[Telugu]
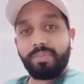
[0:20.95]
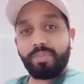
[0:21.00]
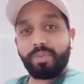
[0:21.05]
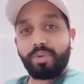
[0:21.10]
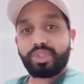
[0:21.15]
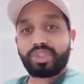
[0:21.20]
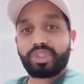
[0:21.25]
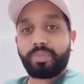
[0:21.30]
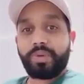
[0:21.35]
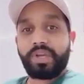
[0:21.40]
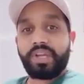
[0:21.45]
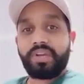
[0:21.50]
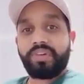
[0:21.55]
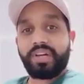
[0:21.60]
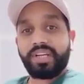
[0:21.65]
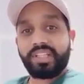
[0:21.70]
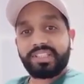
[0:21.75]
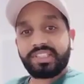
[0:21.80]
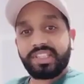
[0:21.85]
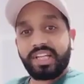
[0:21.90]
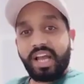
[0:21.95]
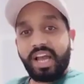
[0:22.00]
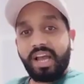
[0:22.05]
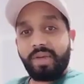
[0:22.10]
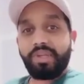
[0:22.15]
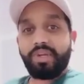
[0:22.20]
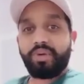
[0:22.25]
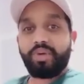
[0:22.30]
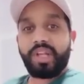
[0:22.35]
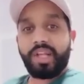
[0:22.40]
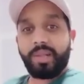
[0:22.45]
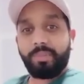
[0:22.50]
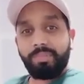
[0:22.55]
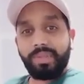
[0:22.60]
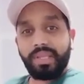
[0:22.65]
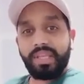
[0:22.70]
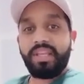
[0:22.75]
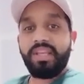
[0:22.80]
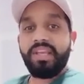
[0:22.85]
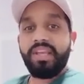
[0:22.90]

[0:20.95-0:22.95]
మోసపోయి వాడు ఇచ్చిన హామీలు నమ్మి